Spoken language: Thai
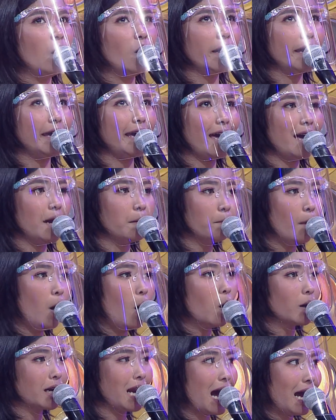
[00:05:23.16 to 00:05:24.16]
หอยแครงบ่อ
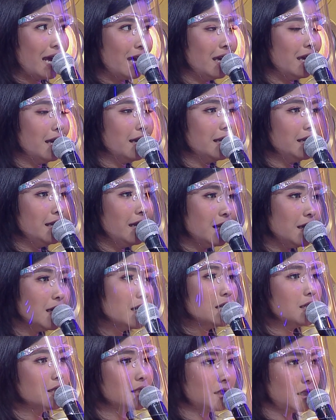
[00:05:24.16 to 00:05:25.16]
ไทยนิดนึ
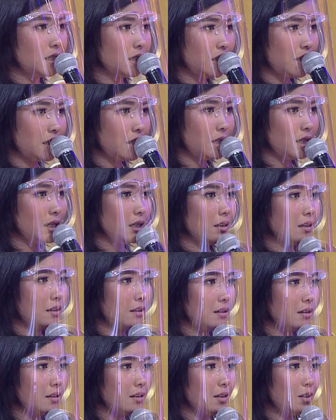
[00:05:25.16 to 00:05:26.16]
งขนาดละ
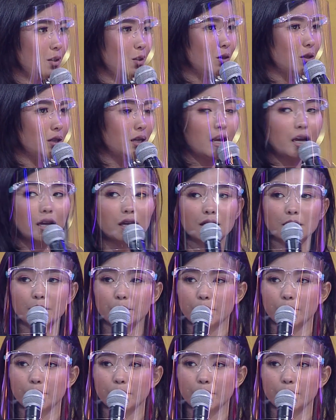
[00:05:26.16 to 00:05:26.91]
หนูตัวมันใหญ่กว่า